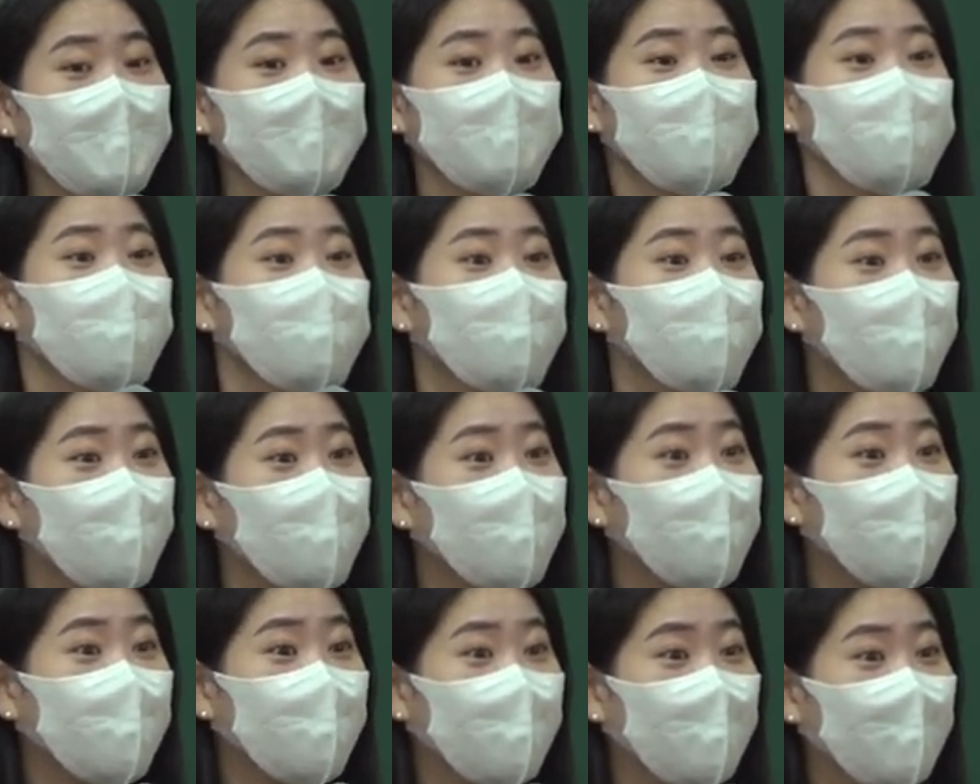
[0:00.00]
그래서
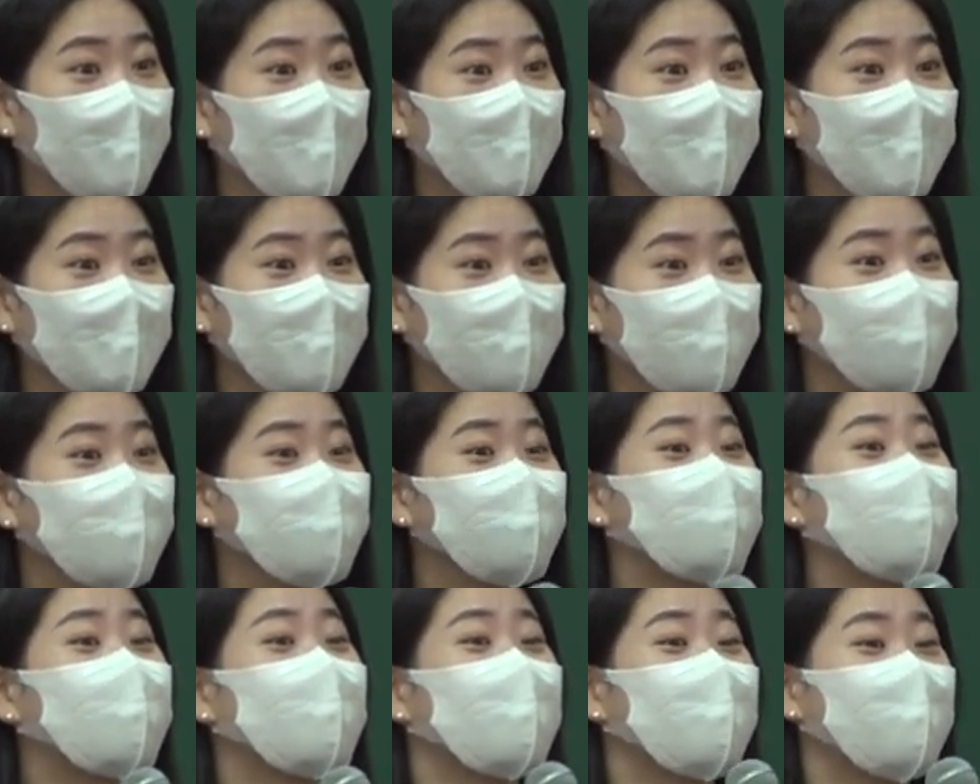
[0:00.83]
뭐
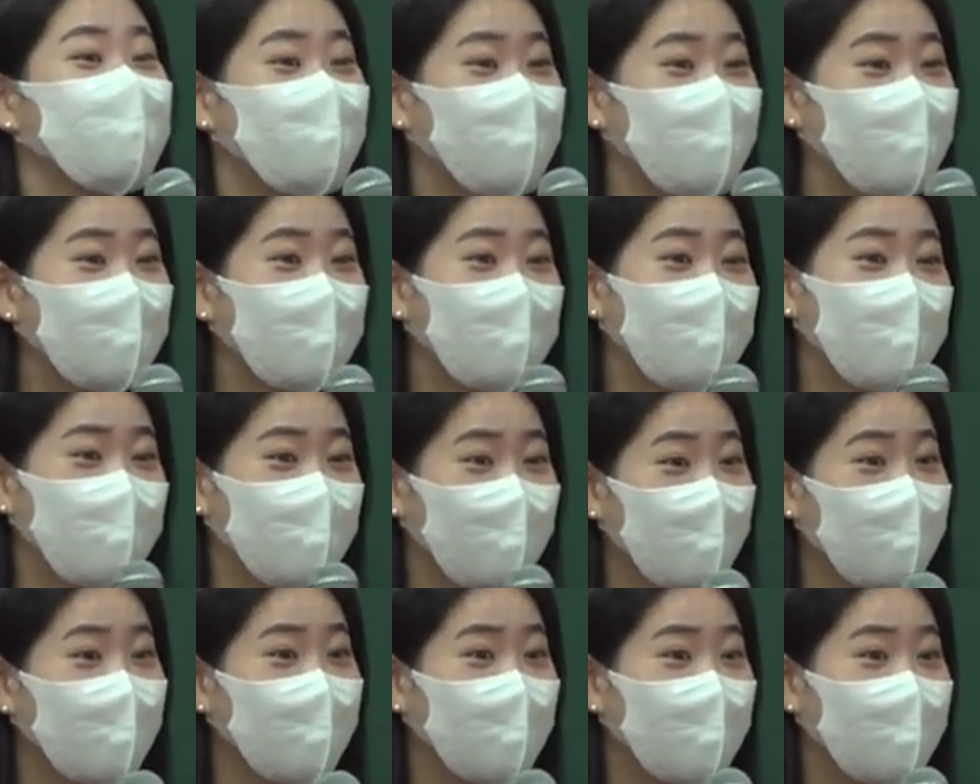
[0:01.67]
그런 사람을 만나길
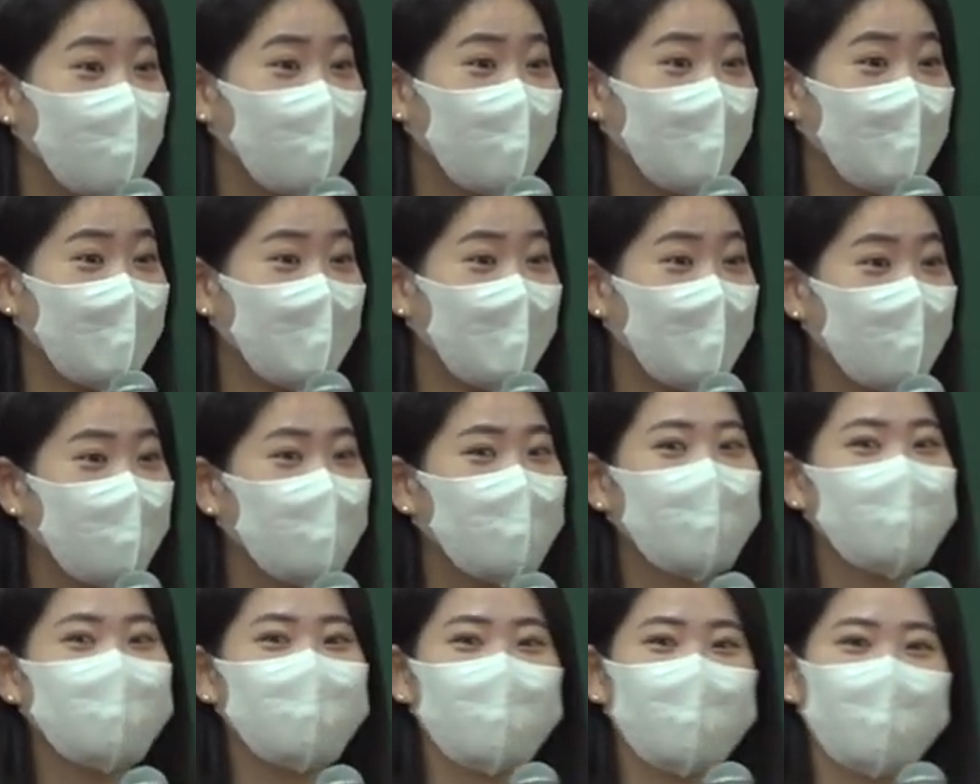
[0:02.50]
원하나
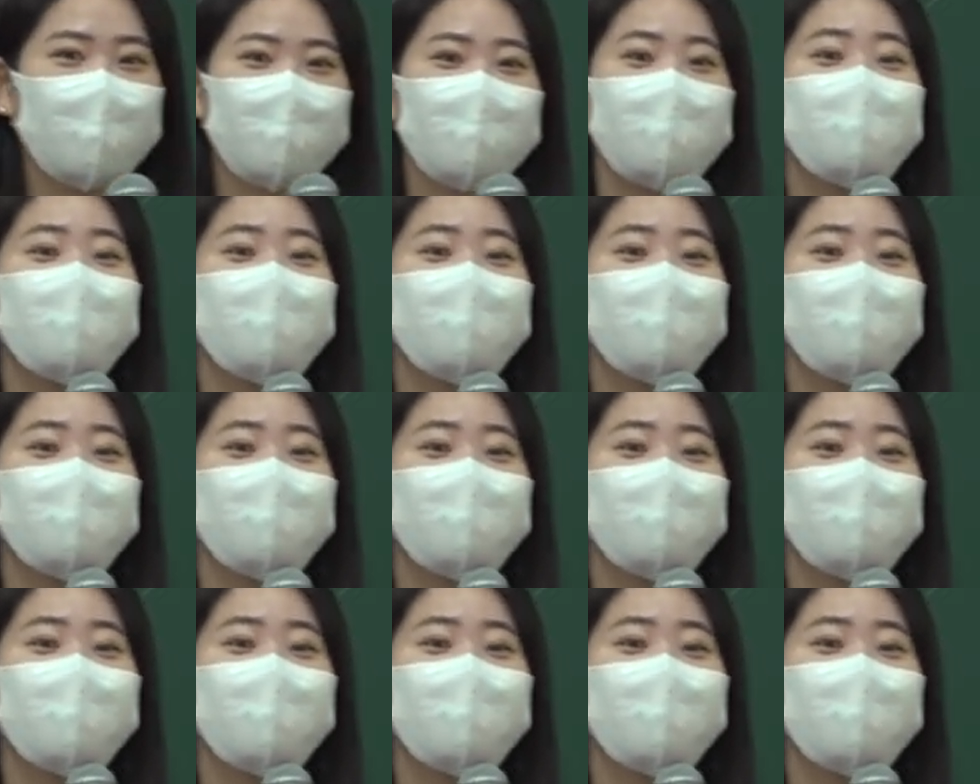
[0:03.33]
이렇게 얘기했으니까